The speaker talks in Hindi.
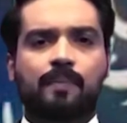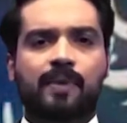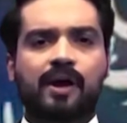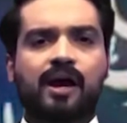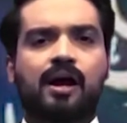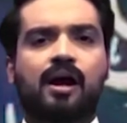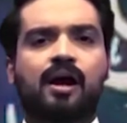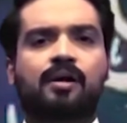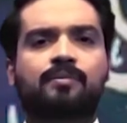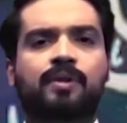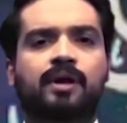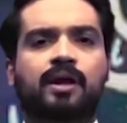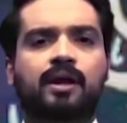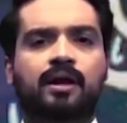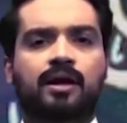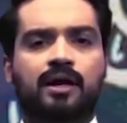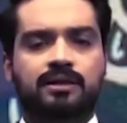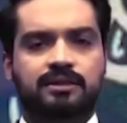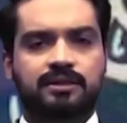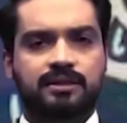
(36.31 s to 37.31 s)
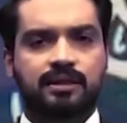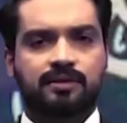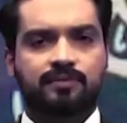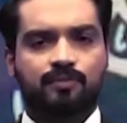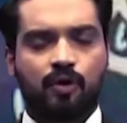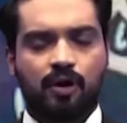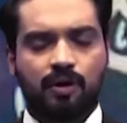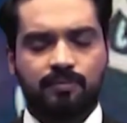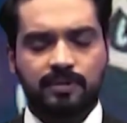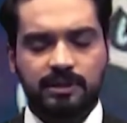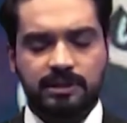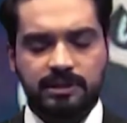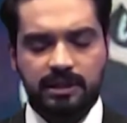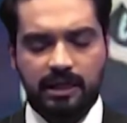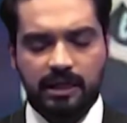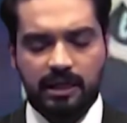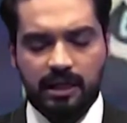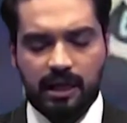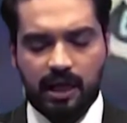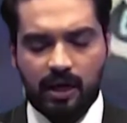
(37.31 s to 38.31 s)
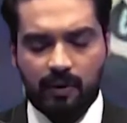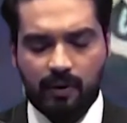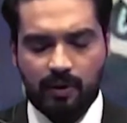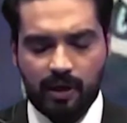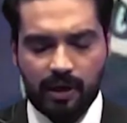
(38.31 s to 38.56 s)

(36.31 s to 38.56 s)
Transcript: पैगाम हज़रत मोहम्मद सल्ला